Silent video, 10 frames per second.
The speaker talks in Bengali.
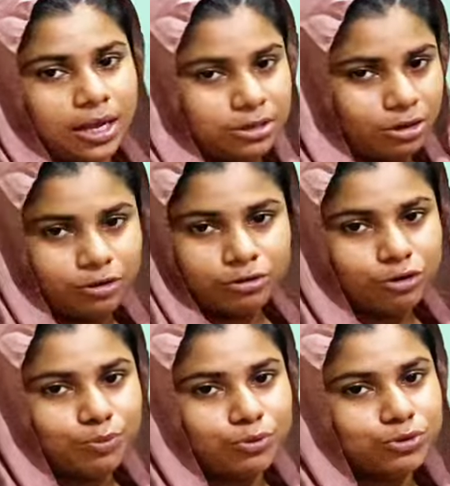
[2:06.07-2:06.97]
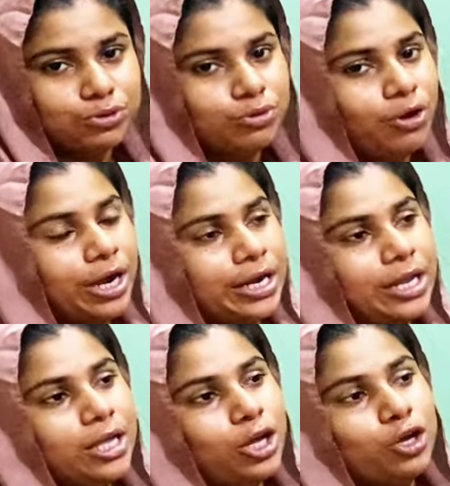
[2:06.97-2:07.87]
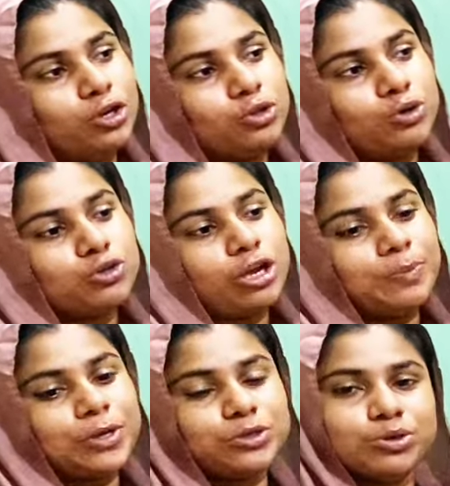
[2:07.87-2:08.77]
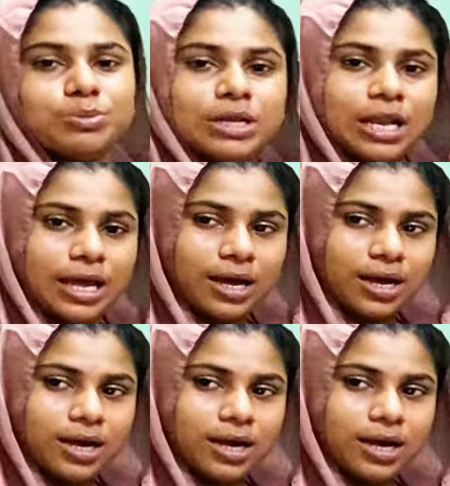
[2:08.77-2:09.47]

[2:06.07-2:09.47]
এই ধরনের কোনো প্রশ্নও হয়নি তো সব কিছু মিলায়া